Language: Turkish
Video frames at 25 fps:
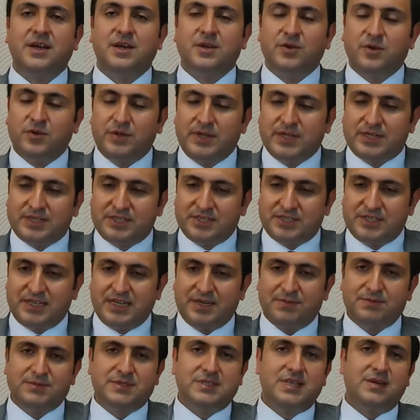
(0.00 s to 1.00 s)

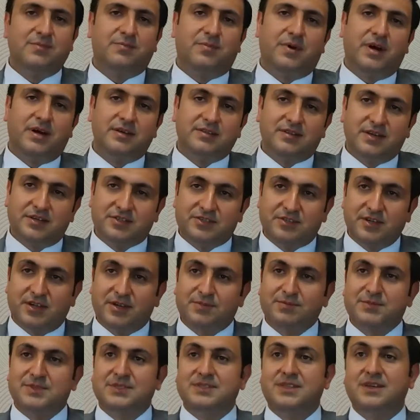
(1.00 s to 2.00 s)
yöneticilerimizle,
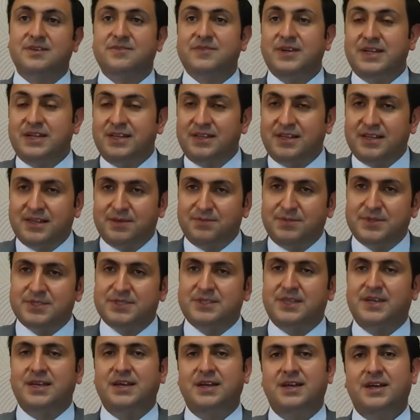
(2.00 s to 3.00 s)
paydaşlarımızla,
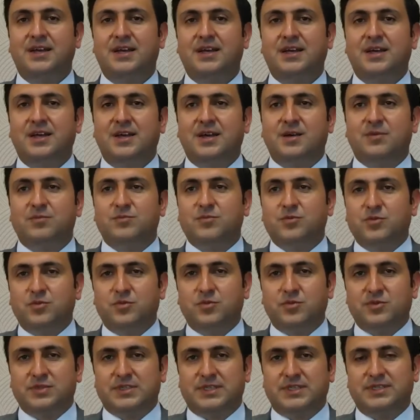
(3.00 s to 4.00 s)
velilerimizle bu
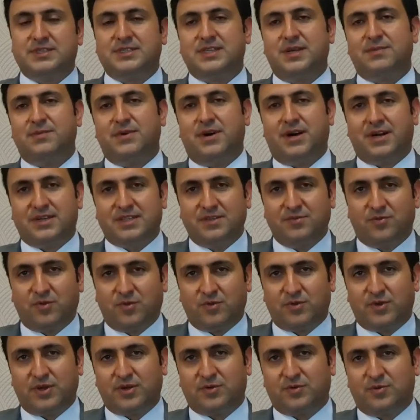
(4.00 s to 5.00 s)
sistemi aktif
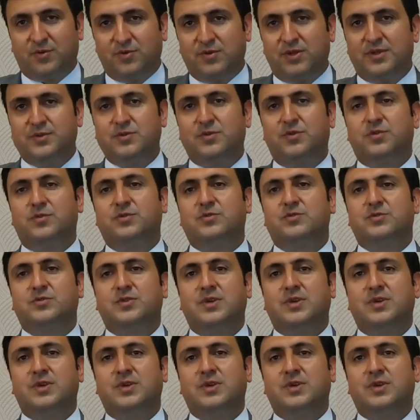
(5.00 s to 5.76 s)
olarak kullanıyoruz.